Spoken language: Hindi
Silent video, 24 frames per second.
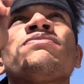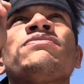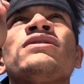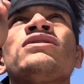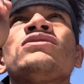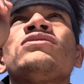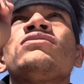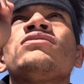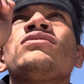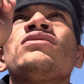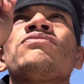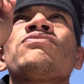
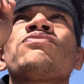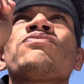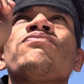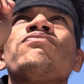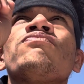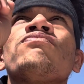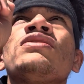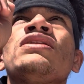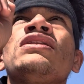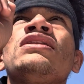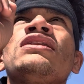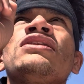पास
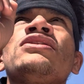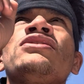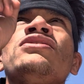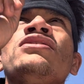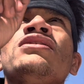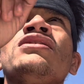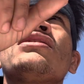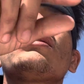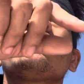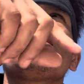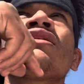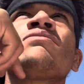मैं
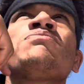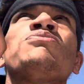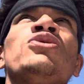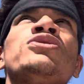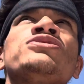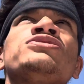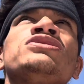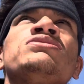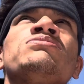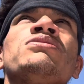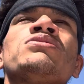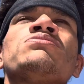इंडिया की एक बहुत
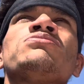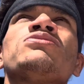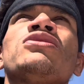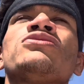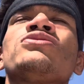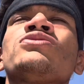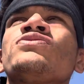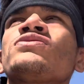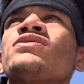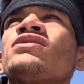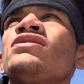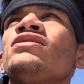अच्छी बात
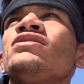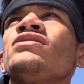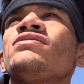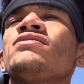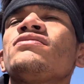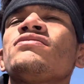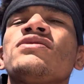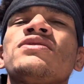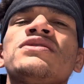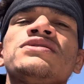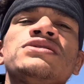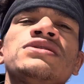बताता हूँ कि
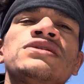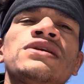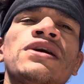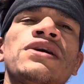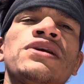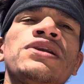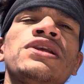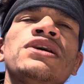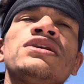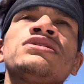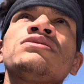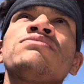जैसे
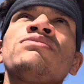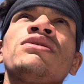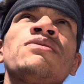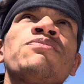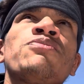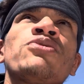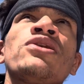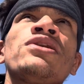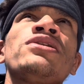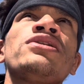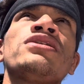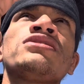इंडिया से मेरे
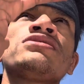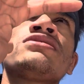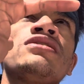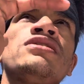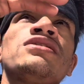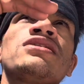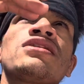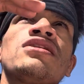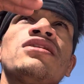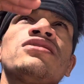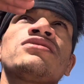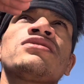पूरे इंडिया से
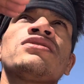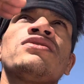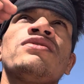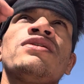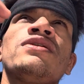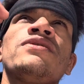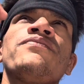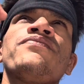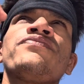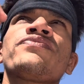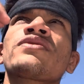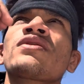लड़के आते हैं वहाँ
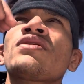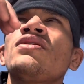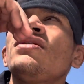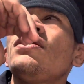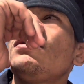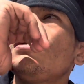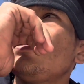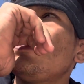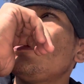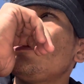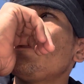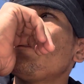
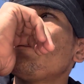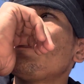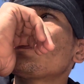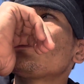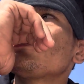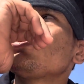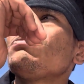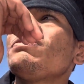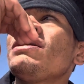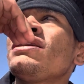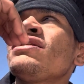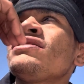हम्म। पर
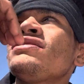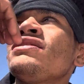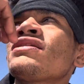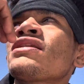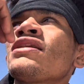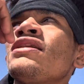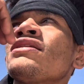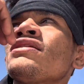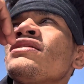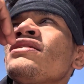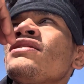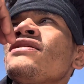जो मैंने देखा
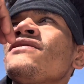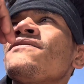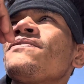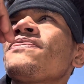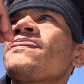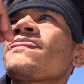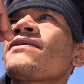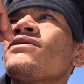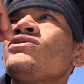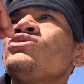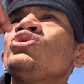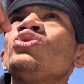है
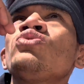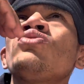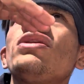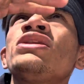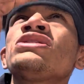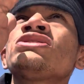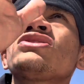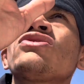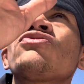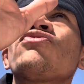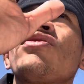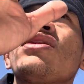कि जो वहाँ
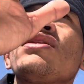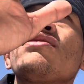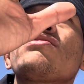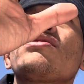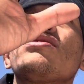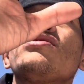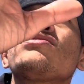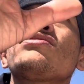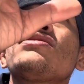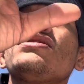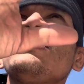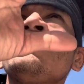सर्वाइव
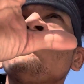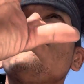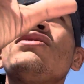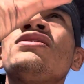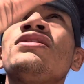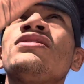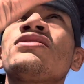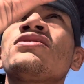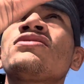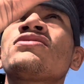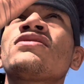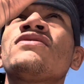करते हैं वो
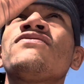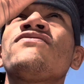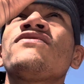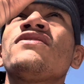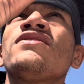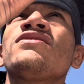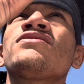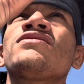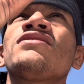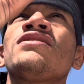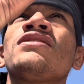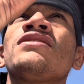अलग ही टफ
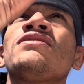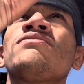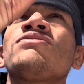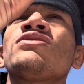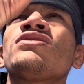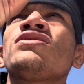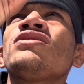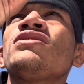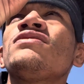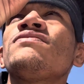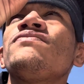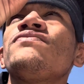रहते हैं
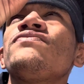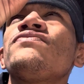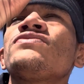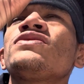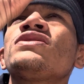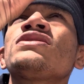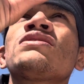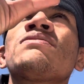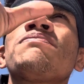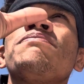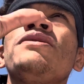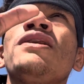मतलब
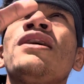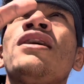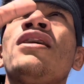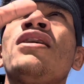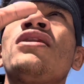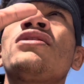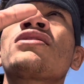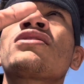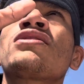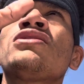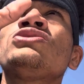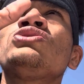जैसे
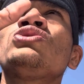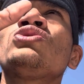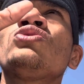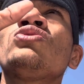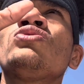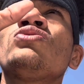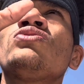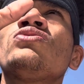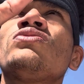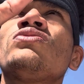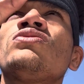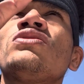बिहार का जो
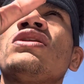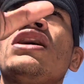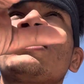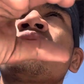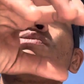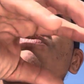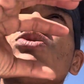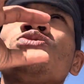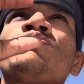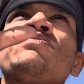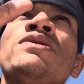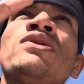
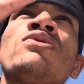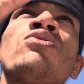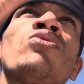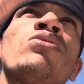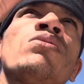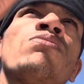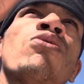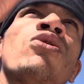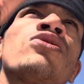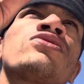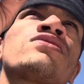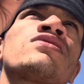एटमोसफेयर वो भी
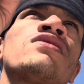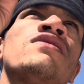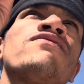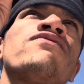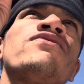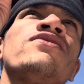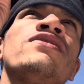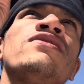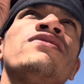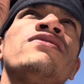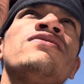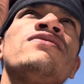बहुत टफ
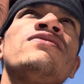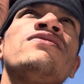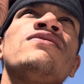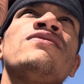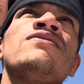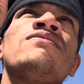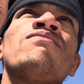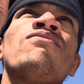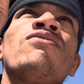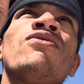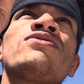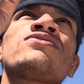है टफ है
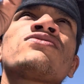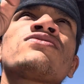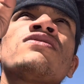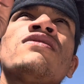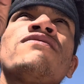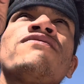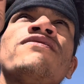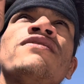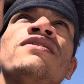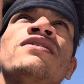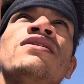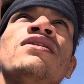बहुत
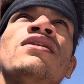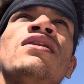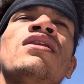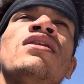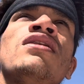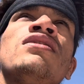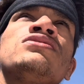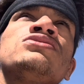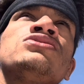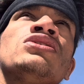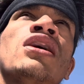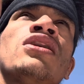टफ
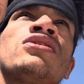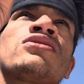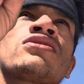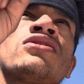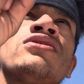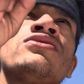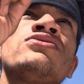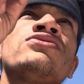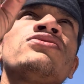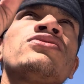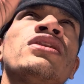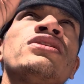है
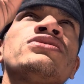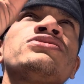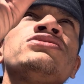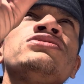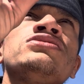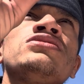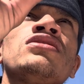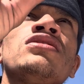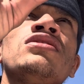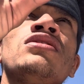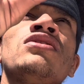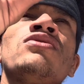झारखंड
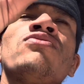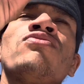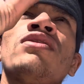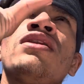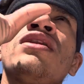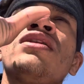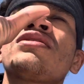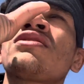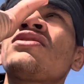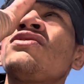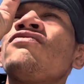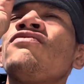रांची का
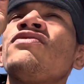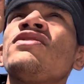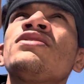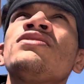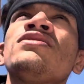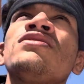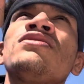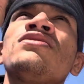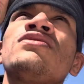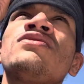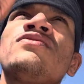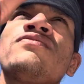वहाँ का
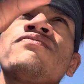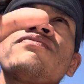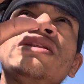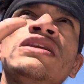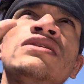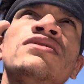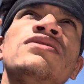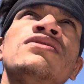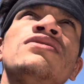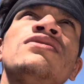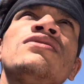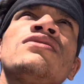वेदर
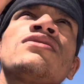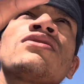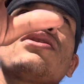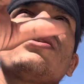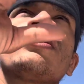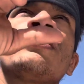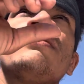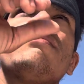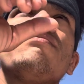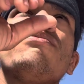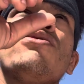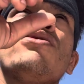
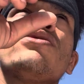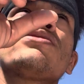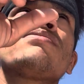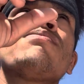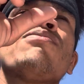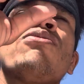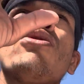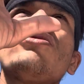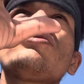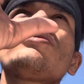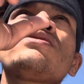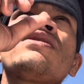गर्म बहुत
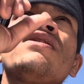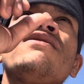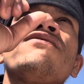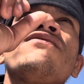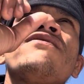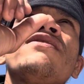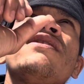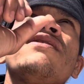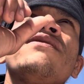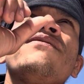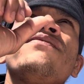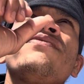बहुत टफ
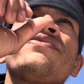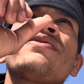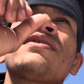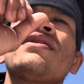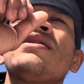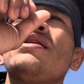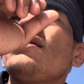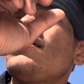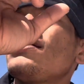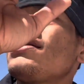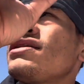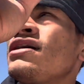है
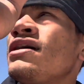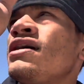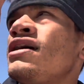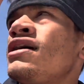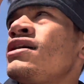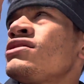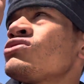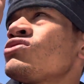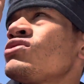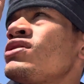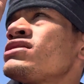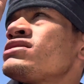
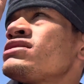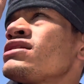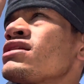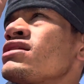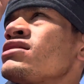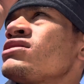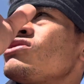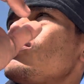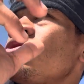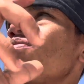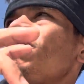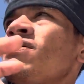यहाँ तो ऐसा कि
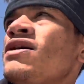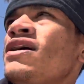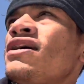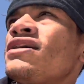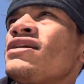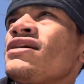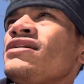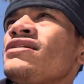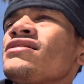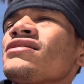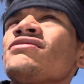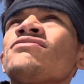चलो पहाड़
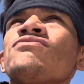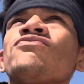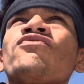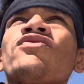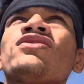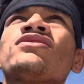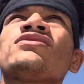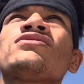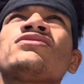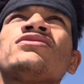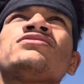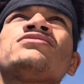है लेकिन
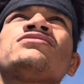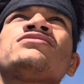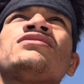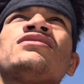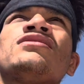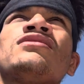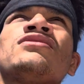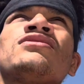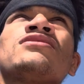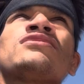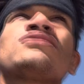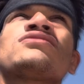वेदर अच्छा
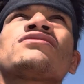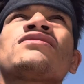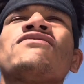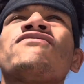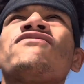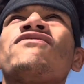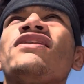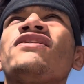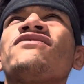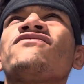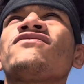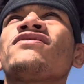है
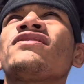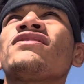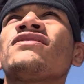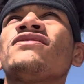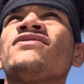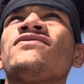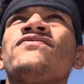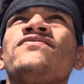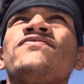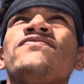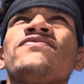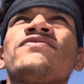टफ लाइफ नहीं
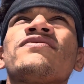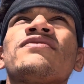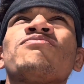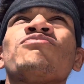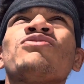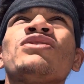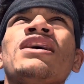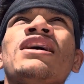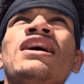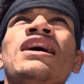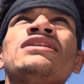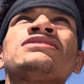
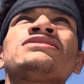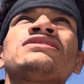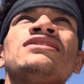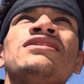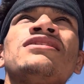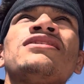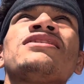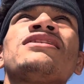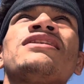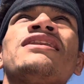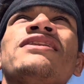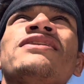ऐसा ऐसा
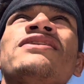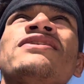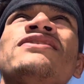लग रहा है